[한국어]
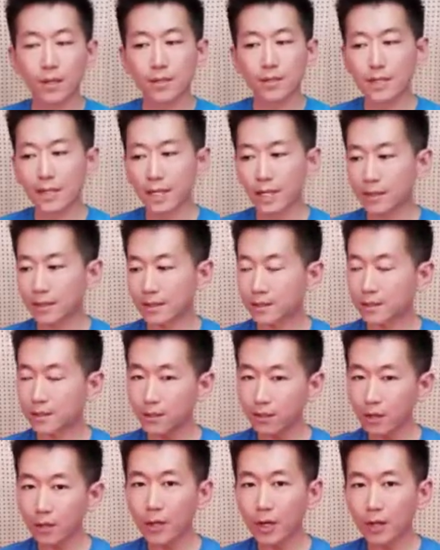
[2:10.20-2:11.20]
자,
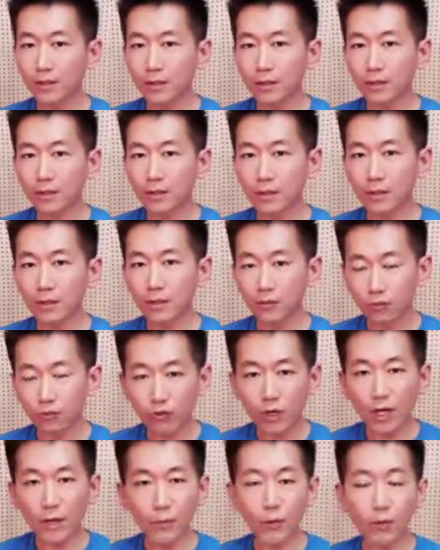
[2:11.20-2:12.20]
그러면
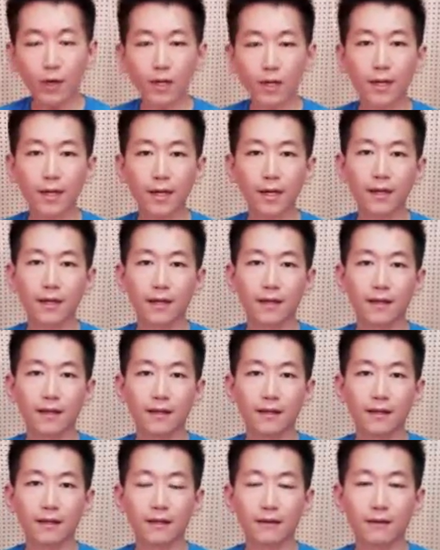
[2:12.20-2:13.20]
누가 필요한가?
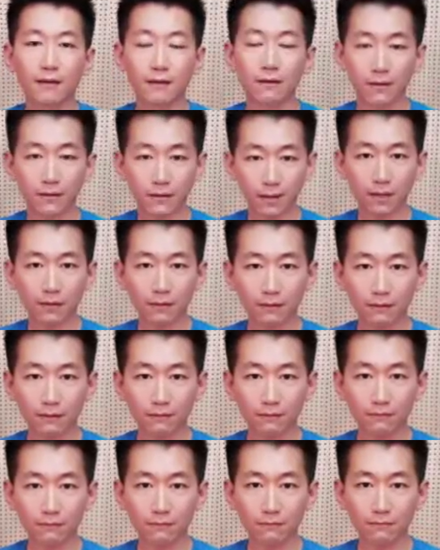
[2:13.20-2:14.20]
일단
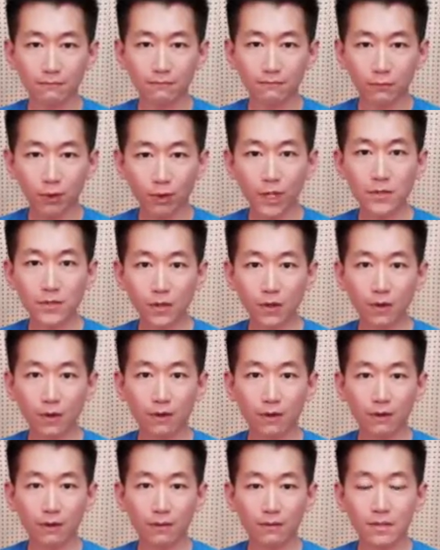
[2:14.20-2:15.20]
뻔하죠.
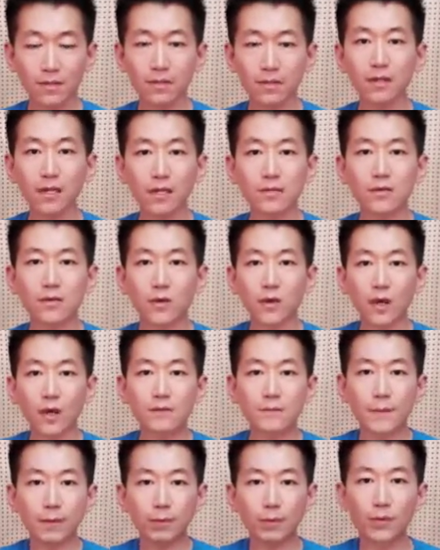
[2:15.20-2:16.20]
지금까지 여러
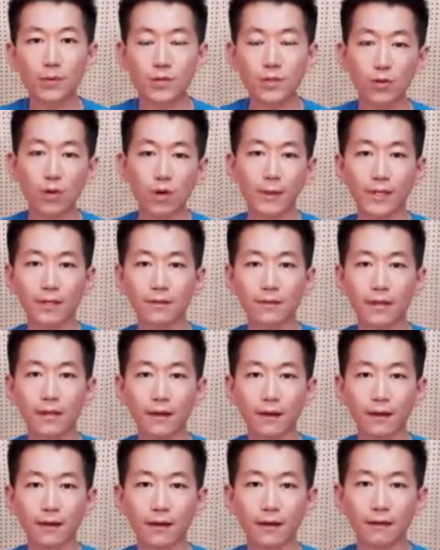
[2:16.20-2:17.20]
가지 방법을
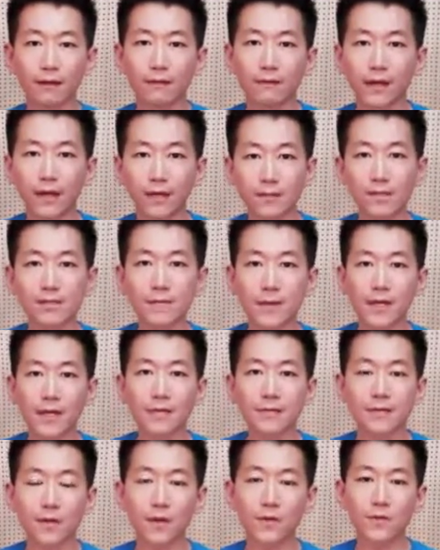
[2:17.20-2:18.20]
시도해봤는데 내가 식스팩이
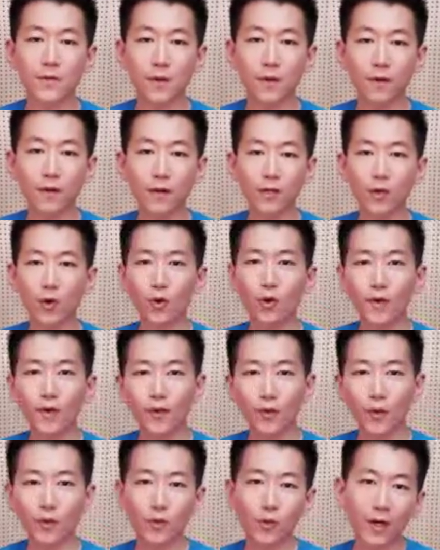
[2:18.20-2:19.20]
안 생겼어. 영어에
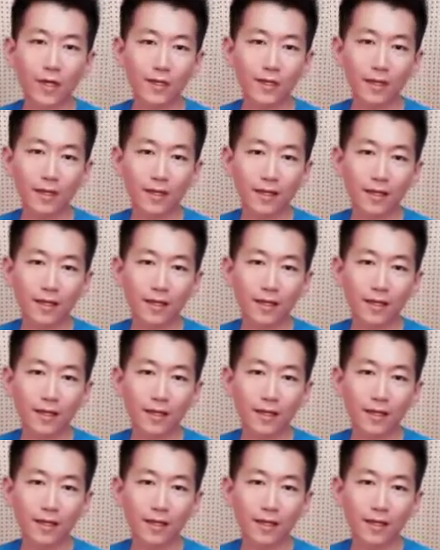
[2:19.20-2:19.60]
대한 어떠한